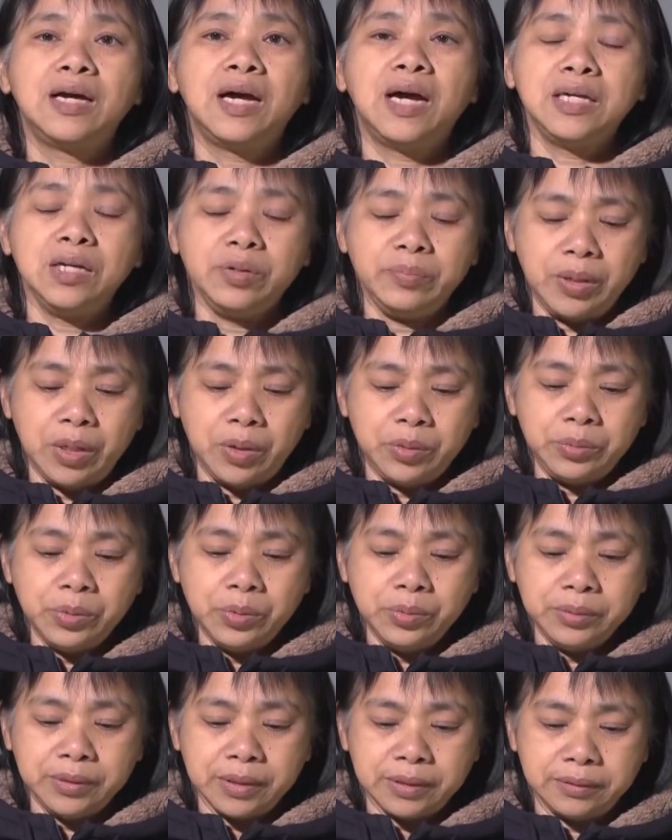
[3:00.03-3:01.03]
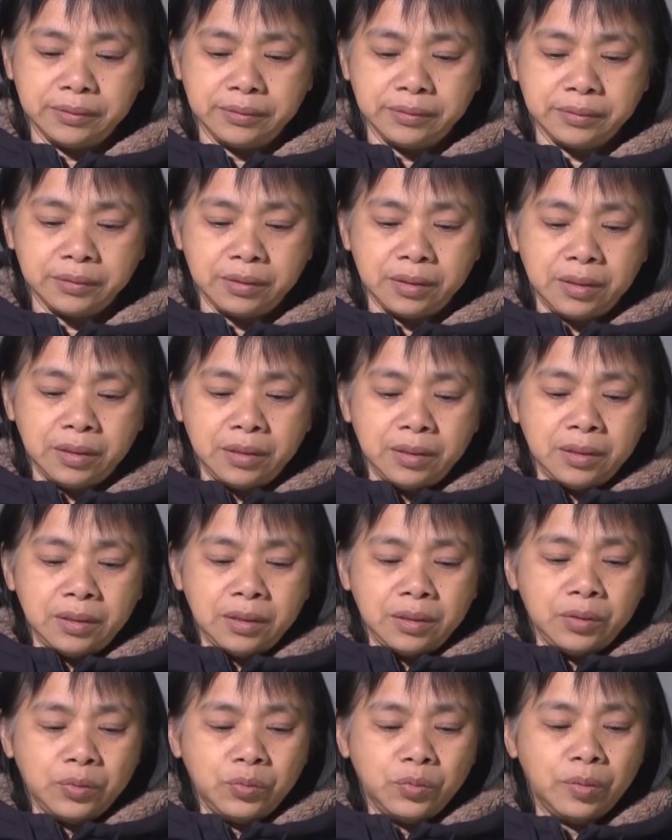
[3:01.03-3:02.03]
还有没有用的？
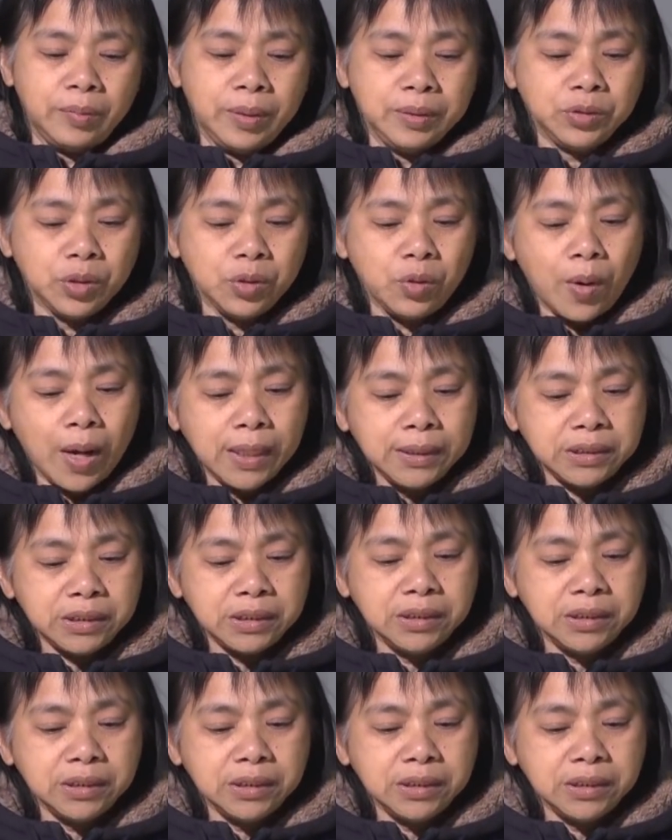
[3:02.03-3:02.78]
我们最关